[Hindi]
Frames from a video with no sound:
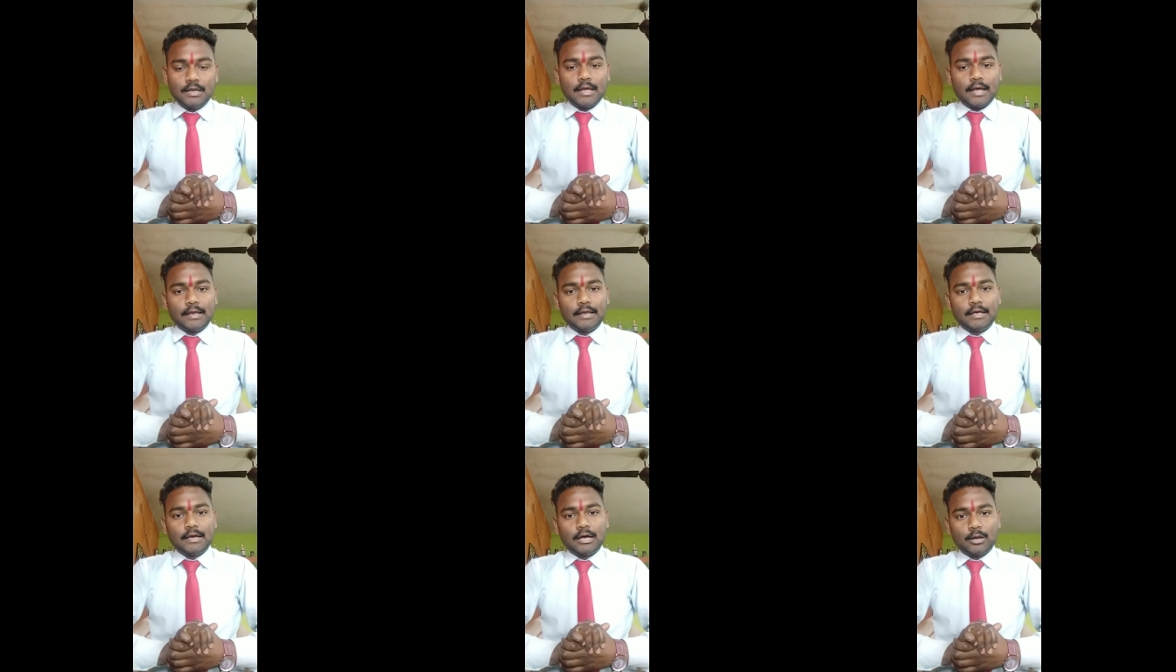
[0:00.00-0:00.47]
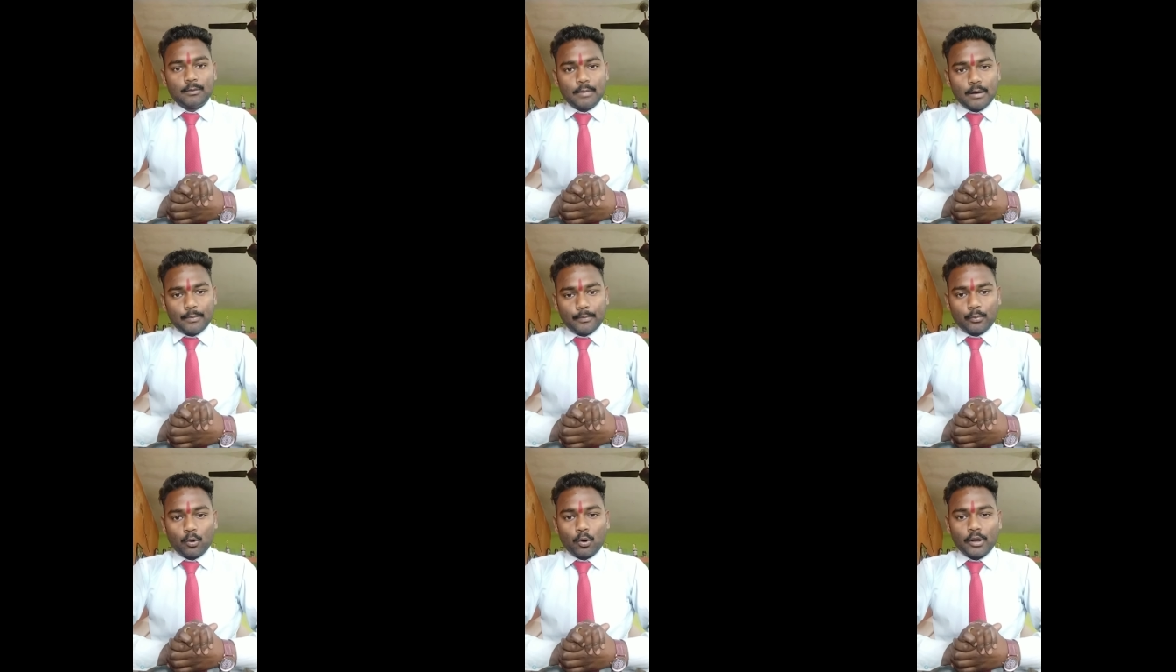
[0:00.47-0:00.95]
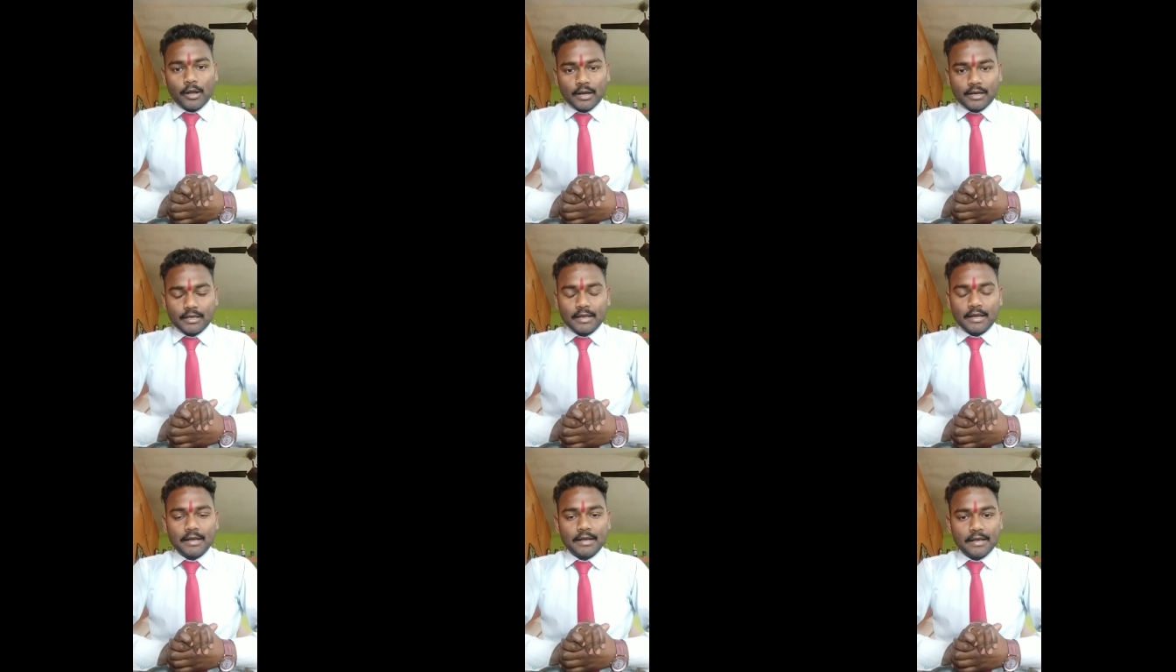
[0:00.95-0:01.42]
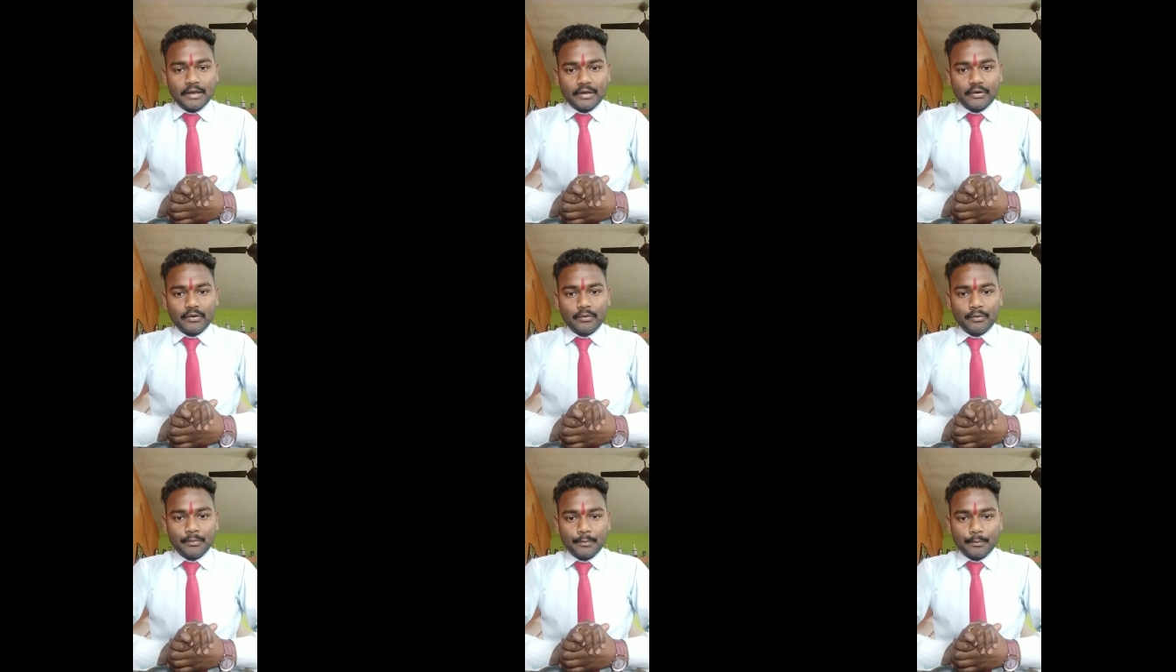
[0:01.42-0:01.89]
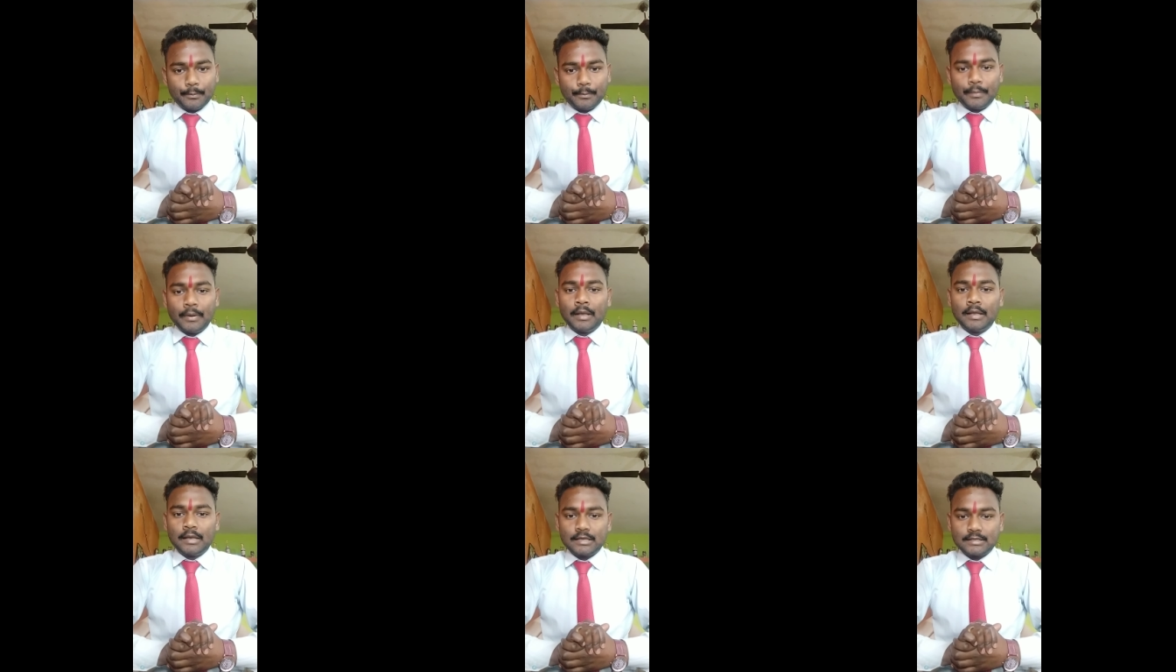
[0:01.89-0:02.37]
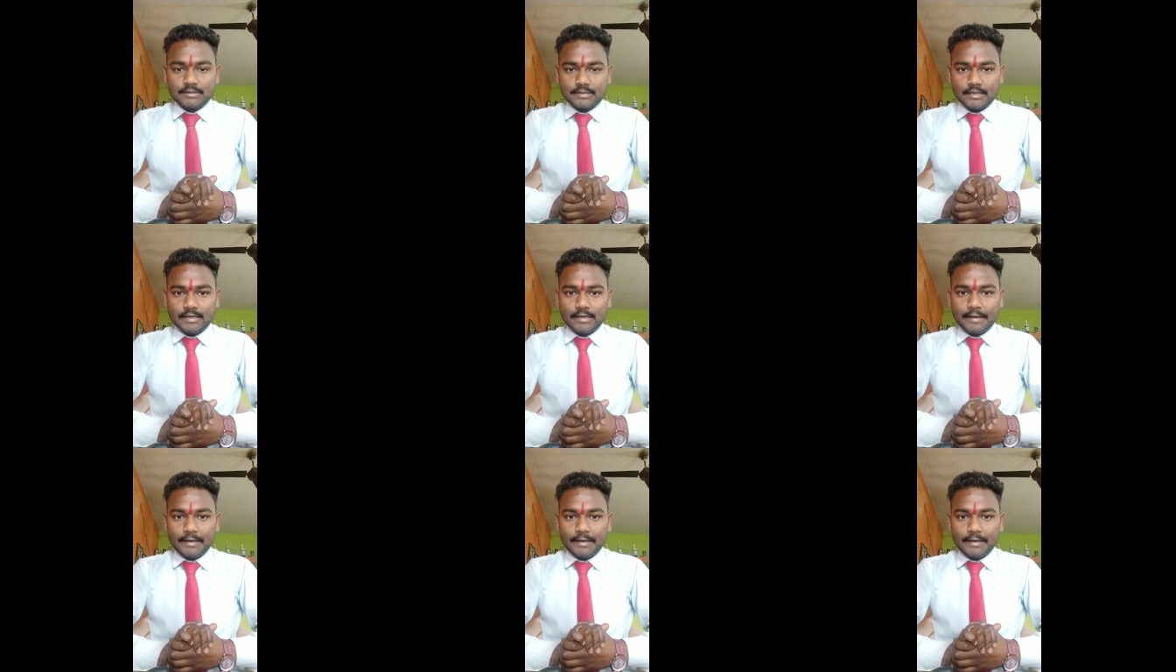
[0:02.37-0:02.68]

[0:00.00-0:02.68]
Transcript: यानी हर बार प्रोडक्ट के रिलेटिव बिजनेस से